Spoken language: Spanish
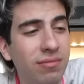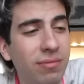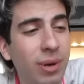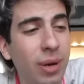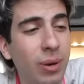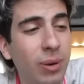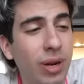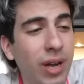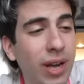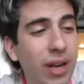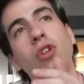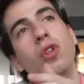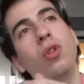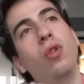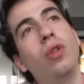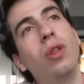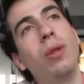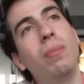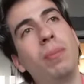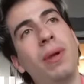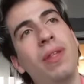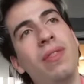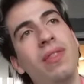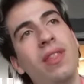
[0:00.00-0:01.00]
¿Pero qué? Todo
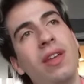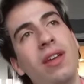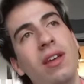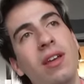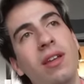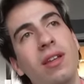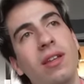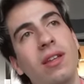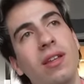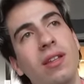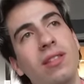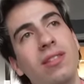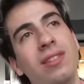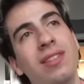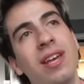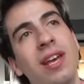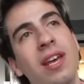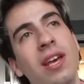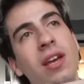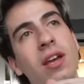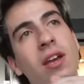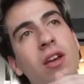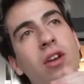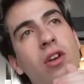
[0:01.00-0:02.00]
depende
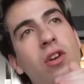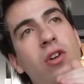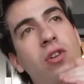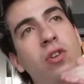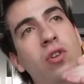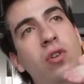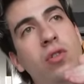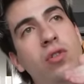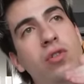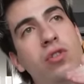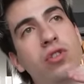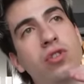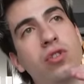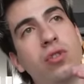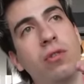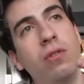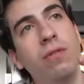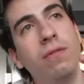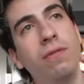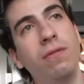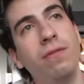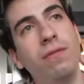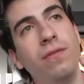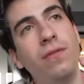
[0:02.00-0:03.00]
de
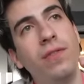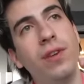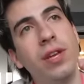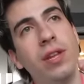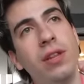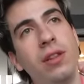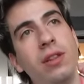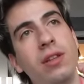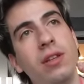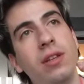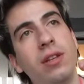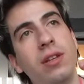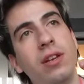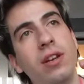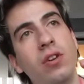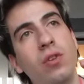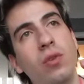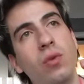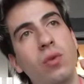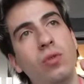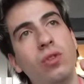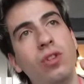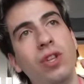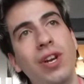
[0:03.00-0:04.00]
Gonzo Fit
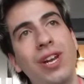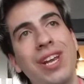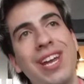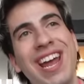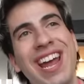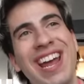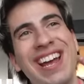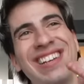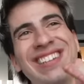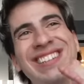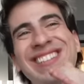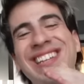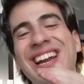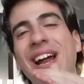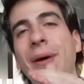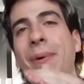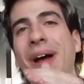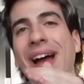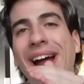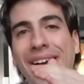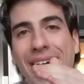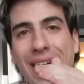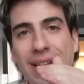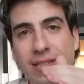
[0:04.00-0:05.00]
Nutri
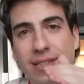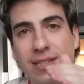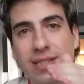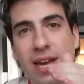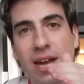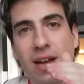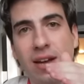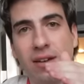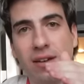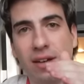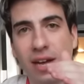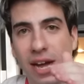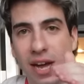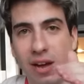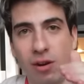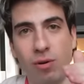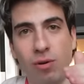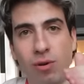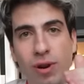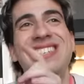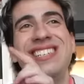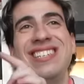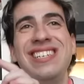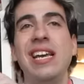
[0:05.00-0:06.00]
Extravaganza.
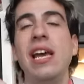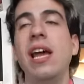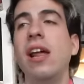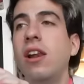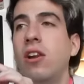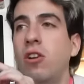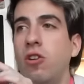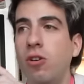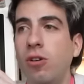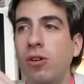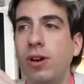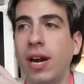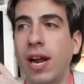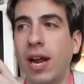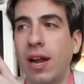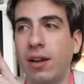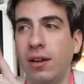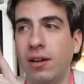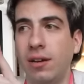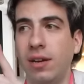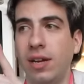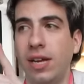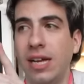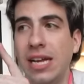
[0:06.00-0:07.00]
Ahora, si él logra
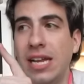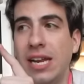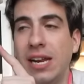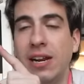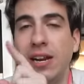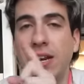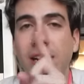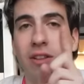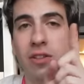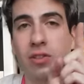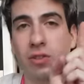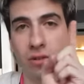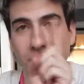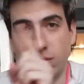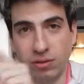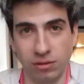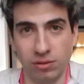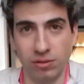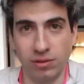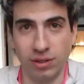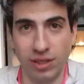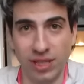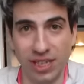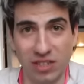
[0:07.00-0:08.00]
el reto
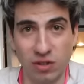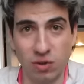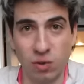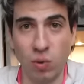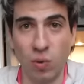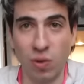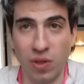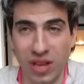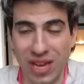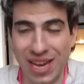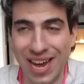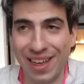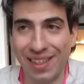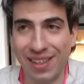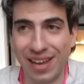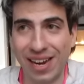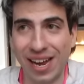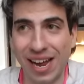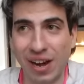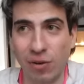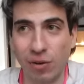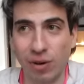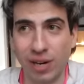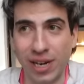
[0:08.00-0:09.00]
de su día de
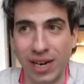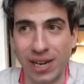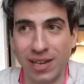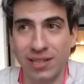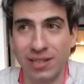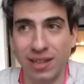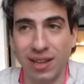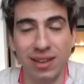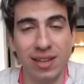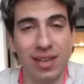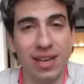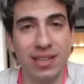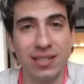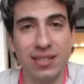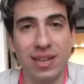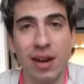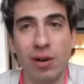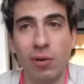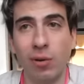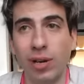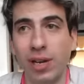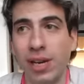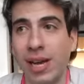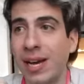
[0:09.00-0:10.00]
calorías, de 10
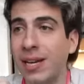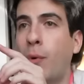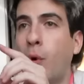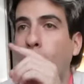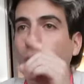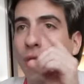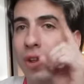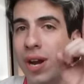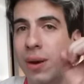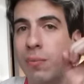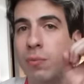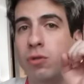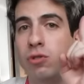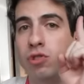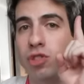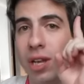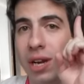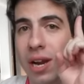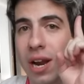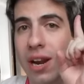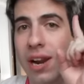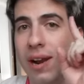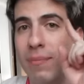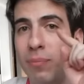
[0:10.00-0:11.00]
calorías, podremos
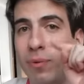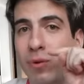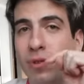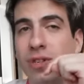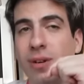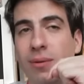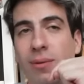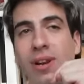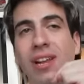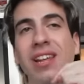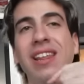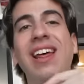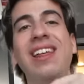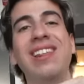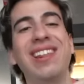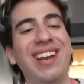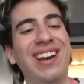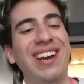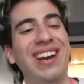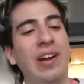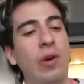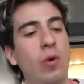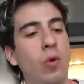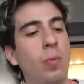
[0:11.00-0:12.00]
tener la posibilidad de
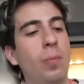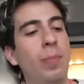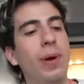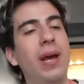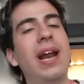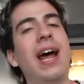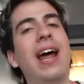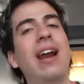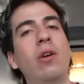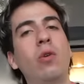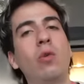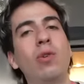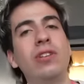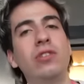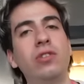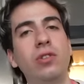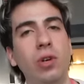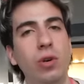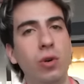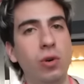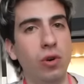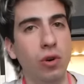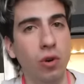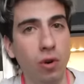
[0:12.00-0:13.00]
recuperar
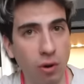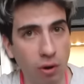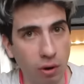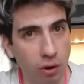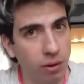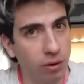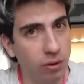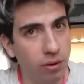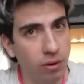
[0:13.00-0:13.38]
nuestro honor